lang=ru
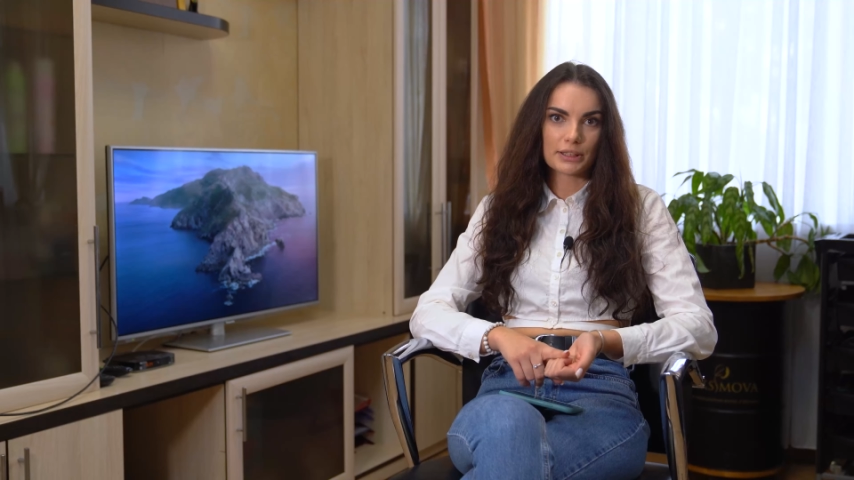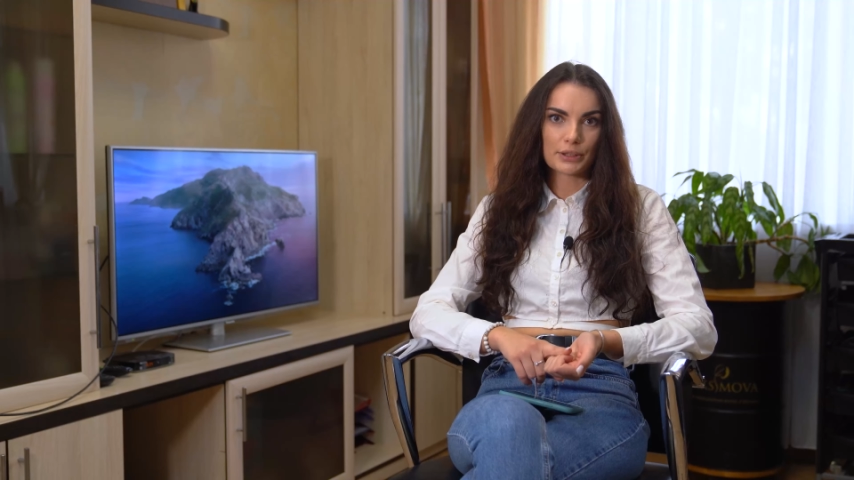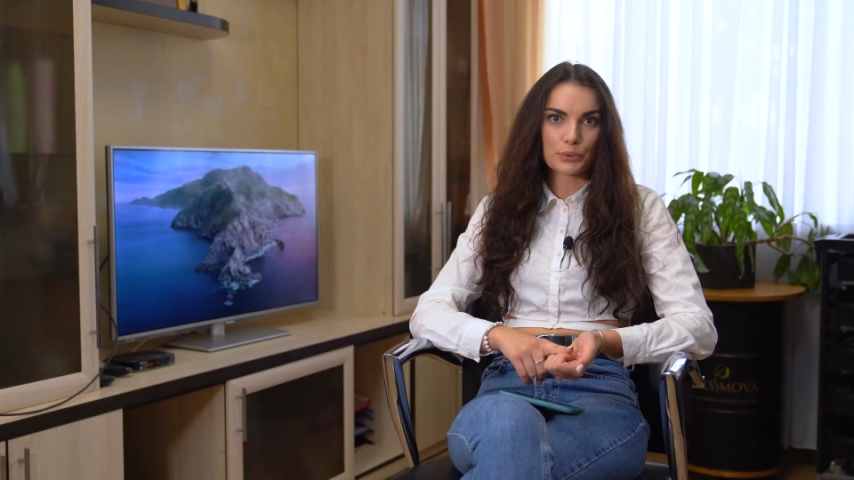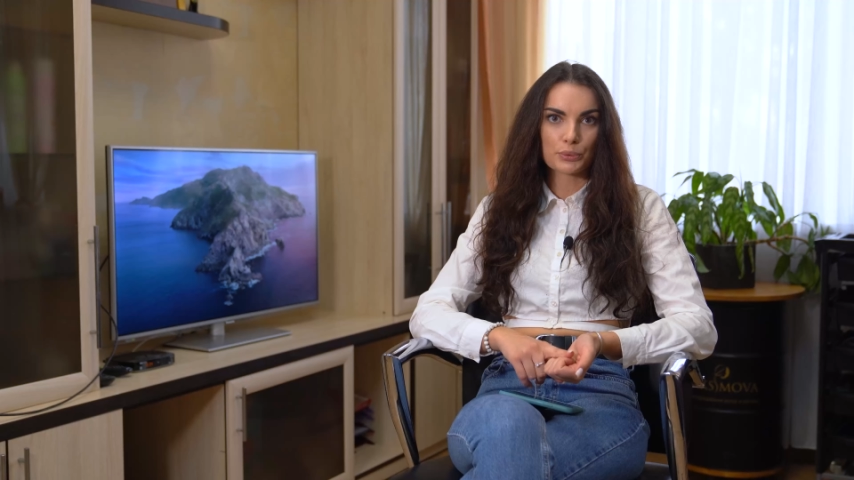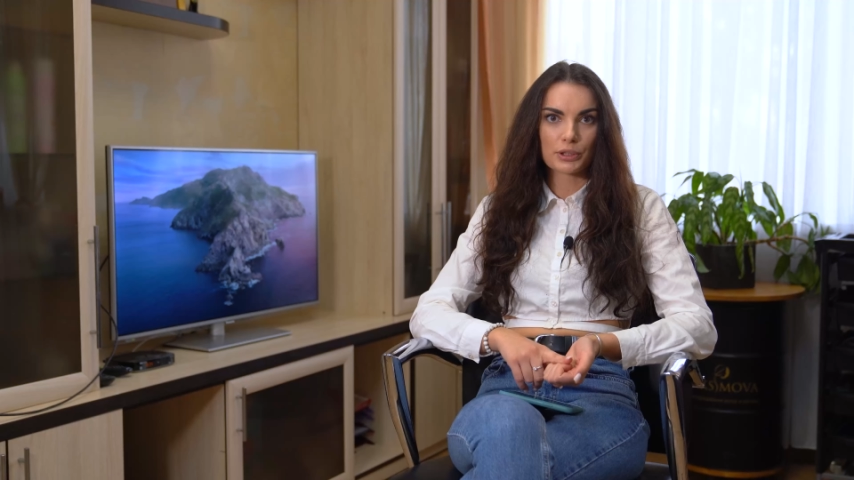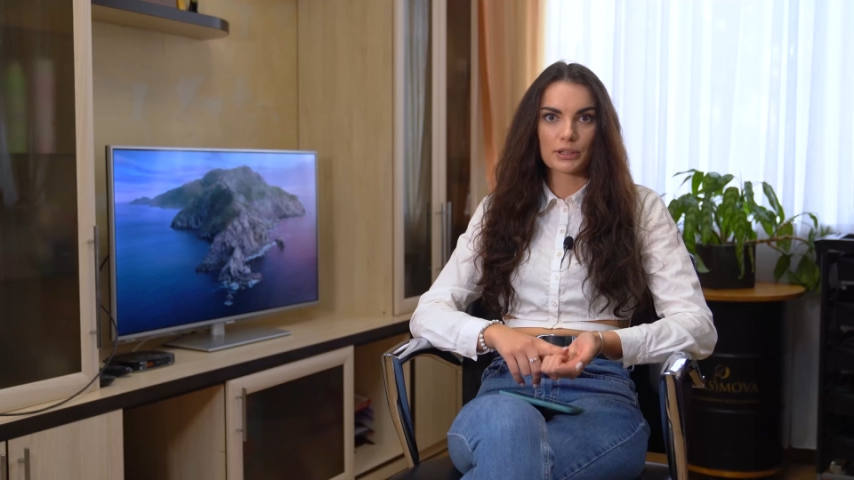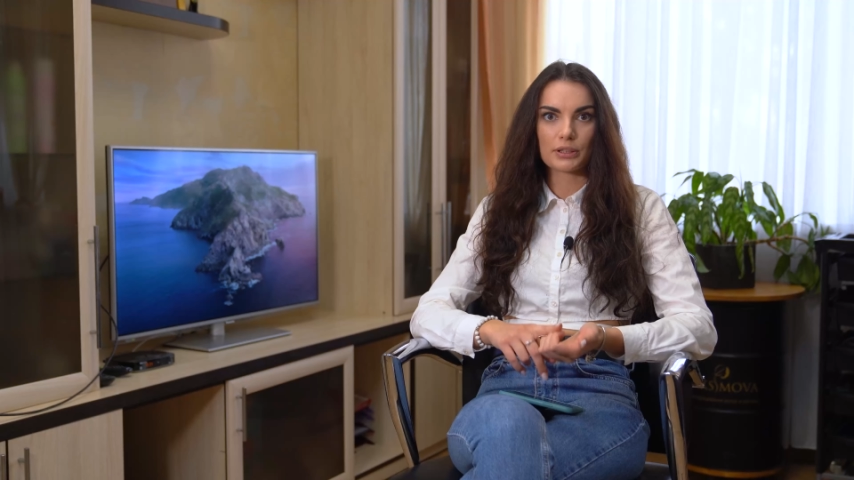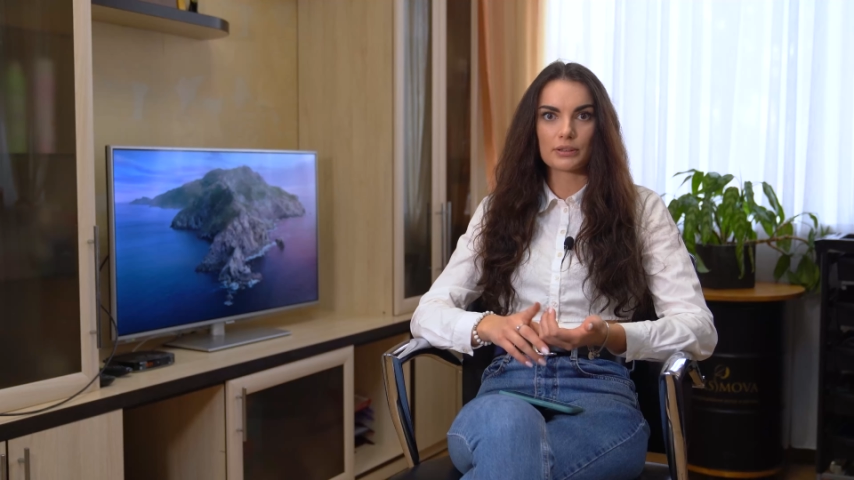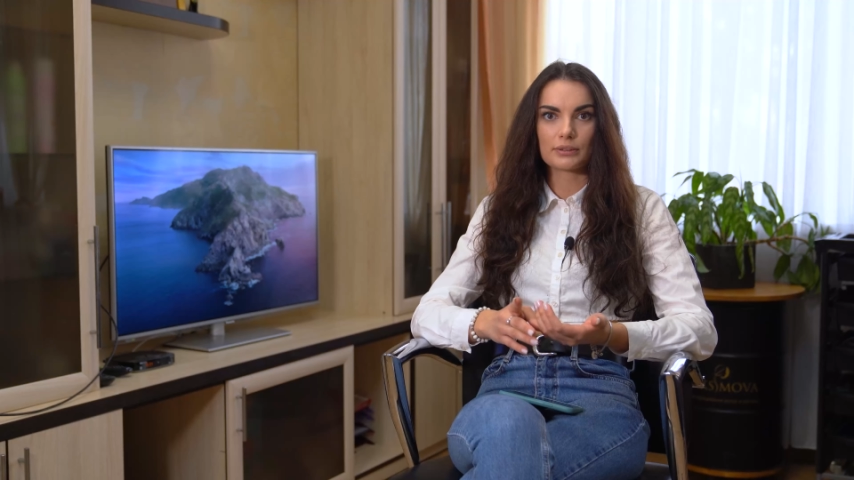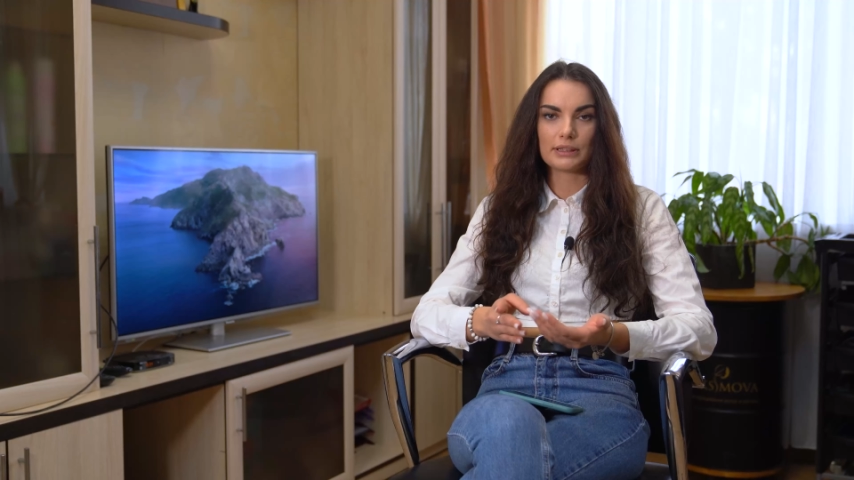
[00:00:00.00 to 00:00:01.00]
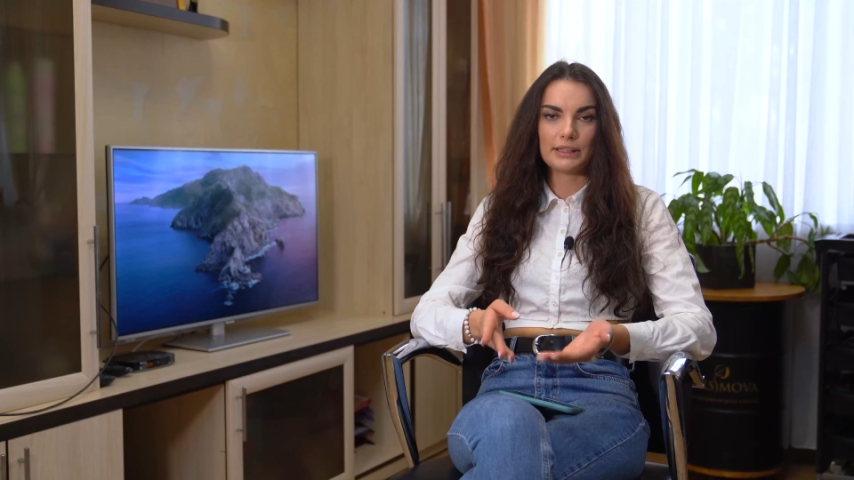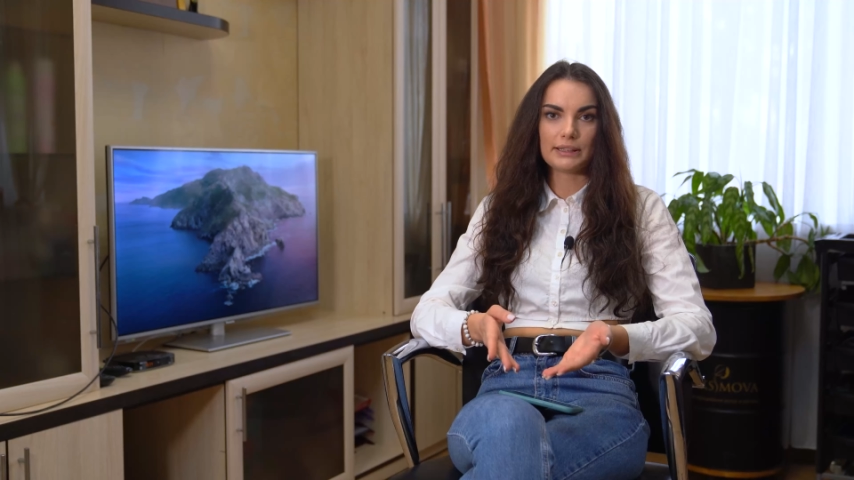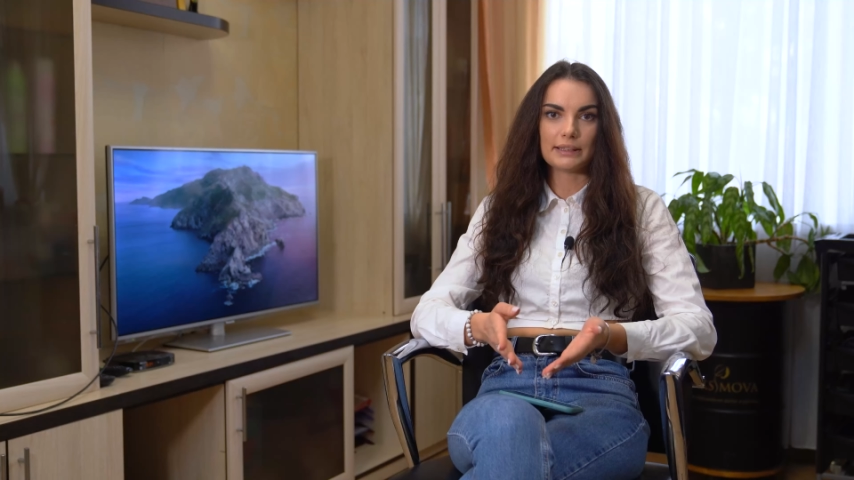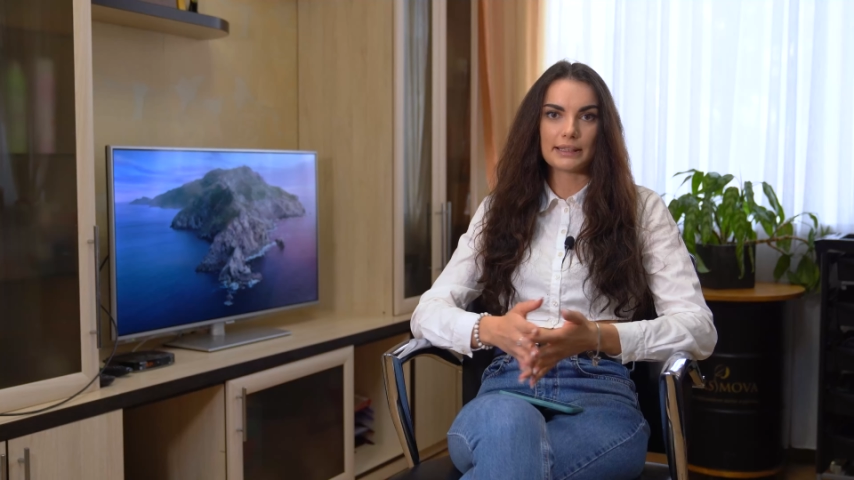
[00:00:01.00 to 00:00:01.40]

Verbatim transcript: которые гниды